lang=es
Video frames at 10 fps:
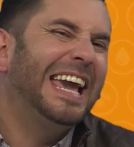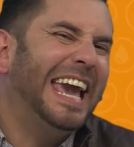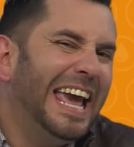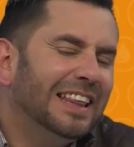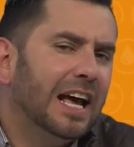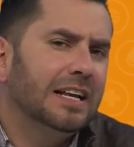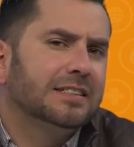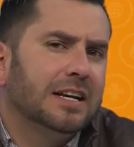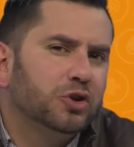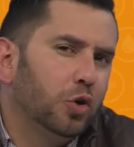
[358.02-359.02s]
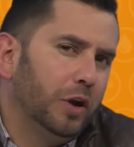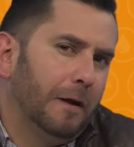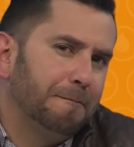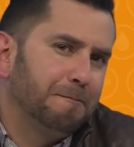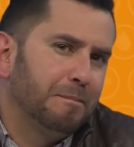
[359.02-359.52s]
¿Qué tal esta
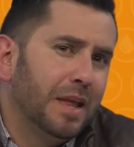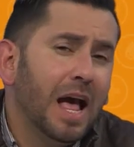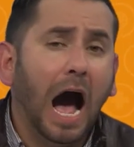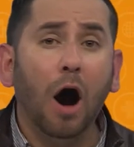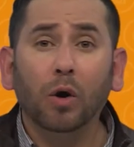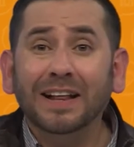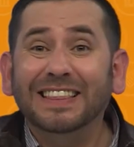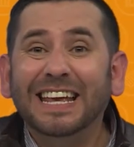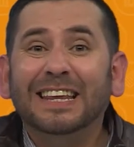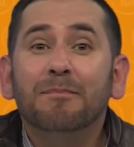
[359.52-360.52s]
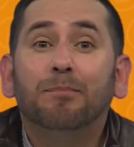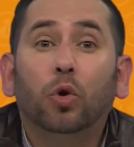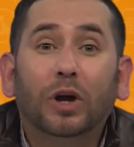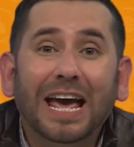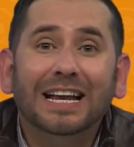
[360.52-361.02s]
historia? Ahora entienden
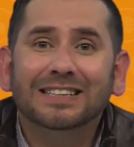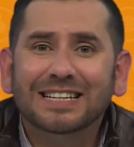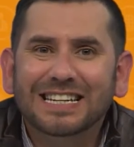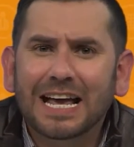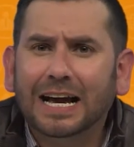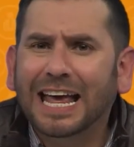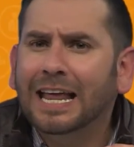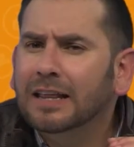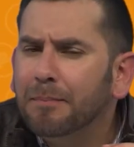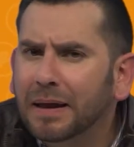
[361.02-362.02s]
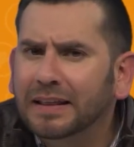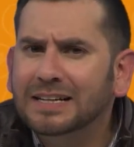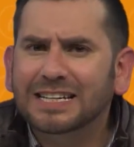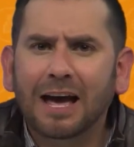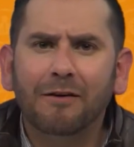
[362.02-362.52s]
por qué les decía que la
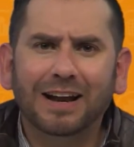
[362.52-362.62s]
independencia de